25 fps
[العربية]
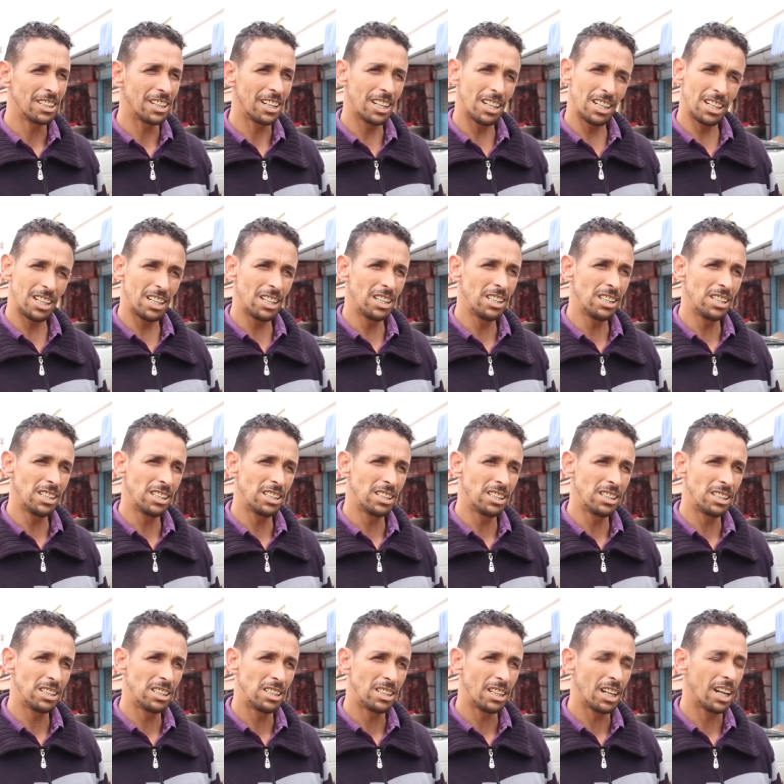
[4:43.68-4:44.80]
ها
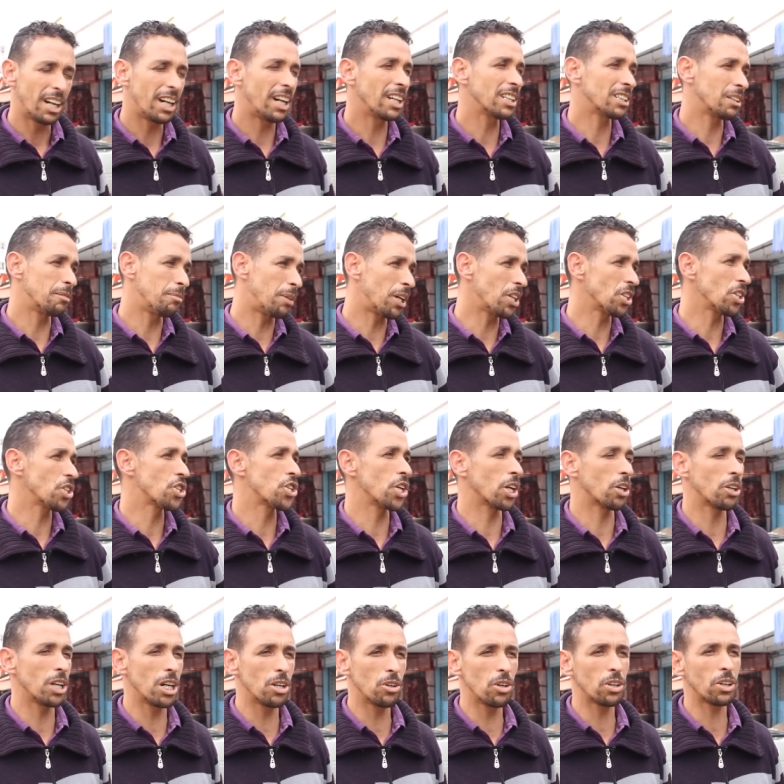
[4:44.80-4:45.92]
خاطر برشا
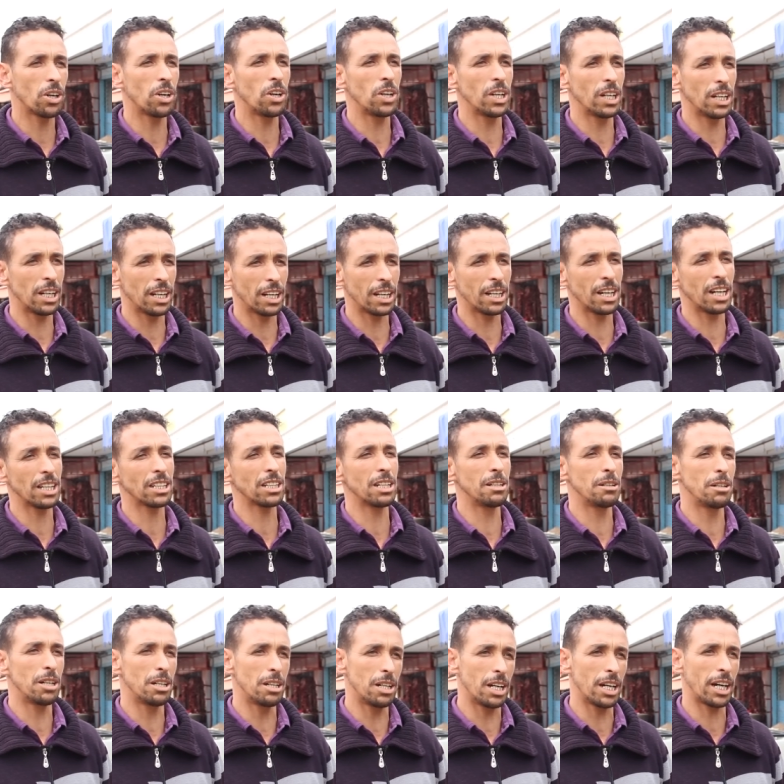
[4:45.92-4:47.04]
يتشكوا يقول لك خويا اللقاط
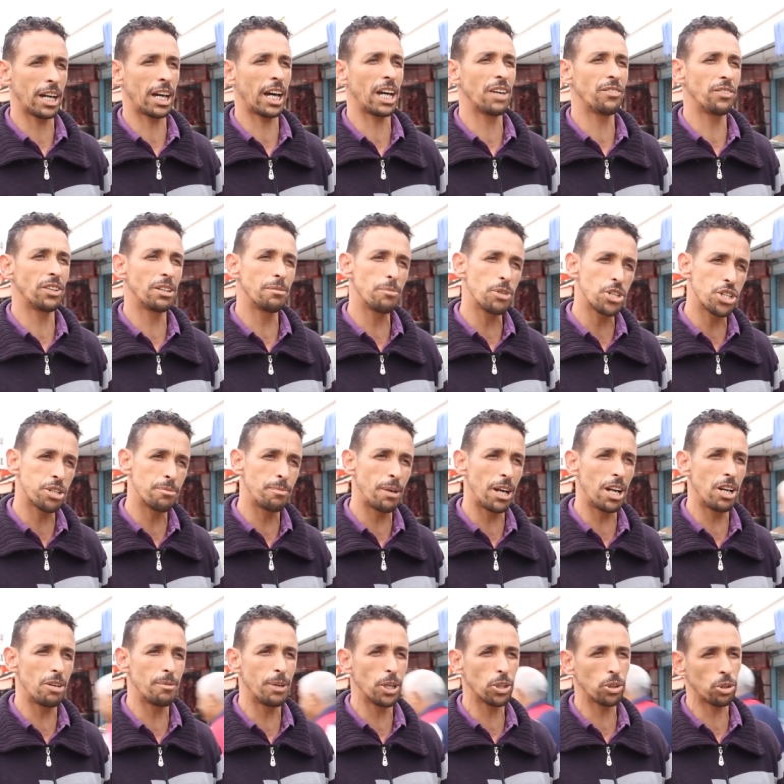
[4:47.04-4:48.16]
خايفين من
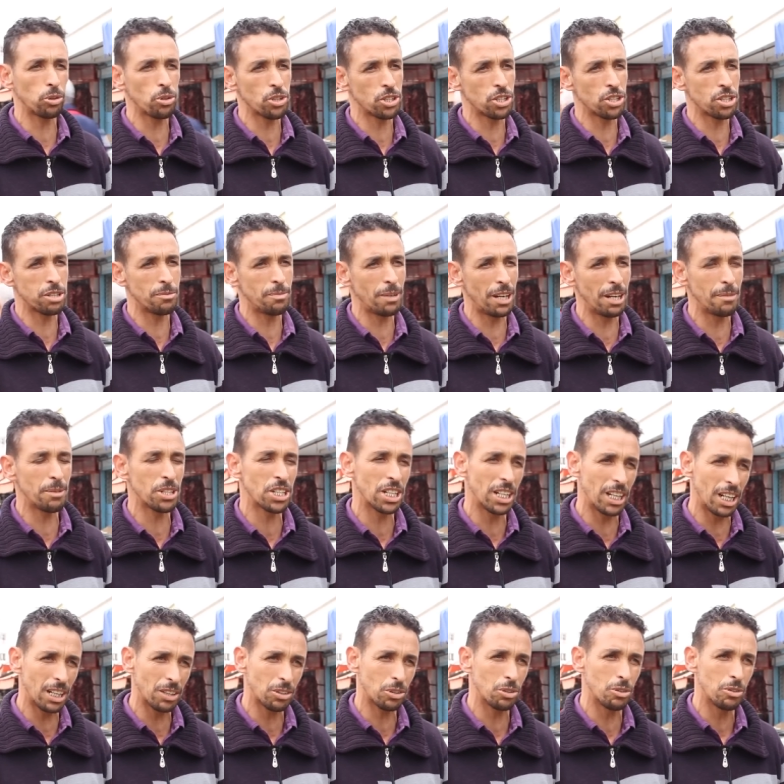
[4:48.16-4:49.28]
الجبل ما يدخلوش للجبل باش
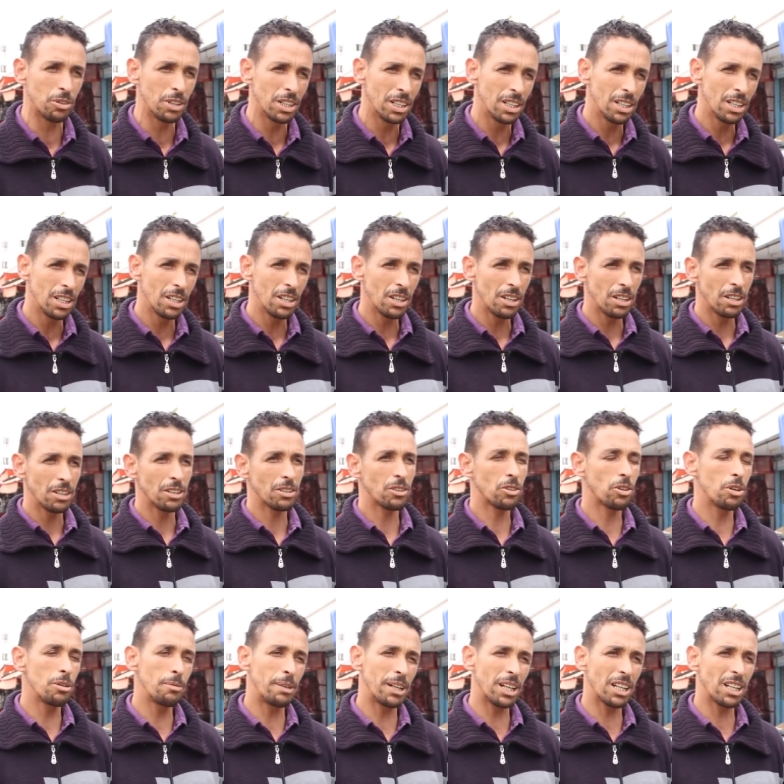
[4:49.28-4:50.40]
يلقطوا
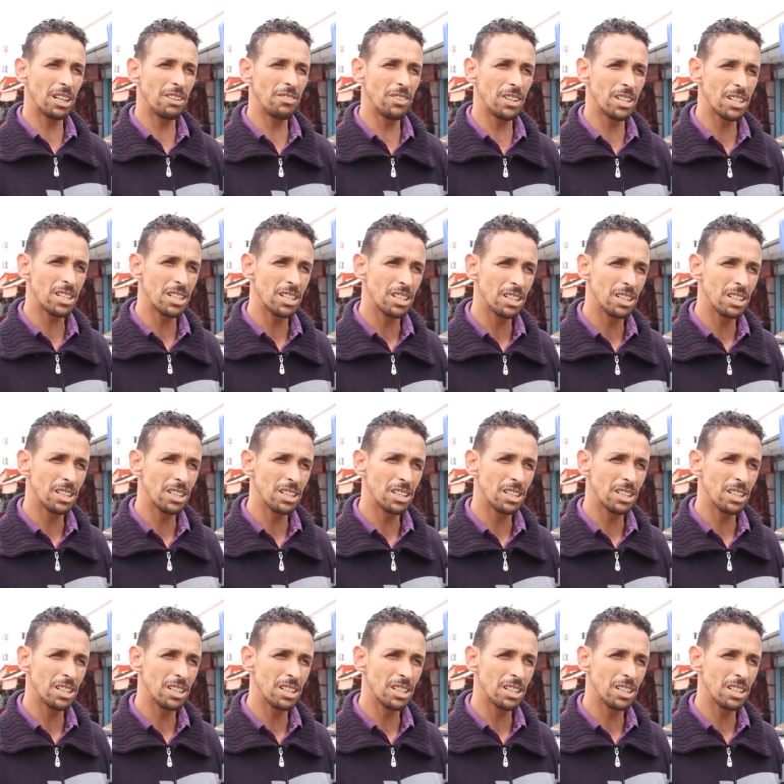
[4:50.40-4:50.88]
كل مره كيفاش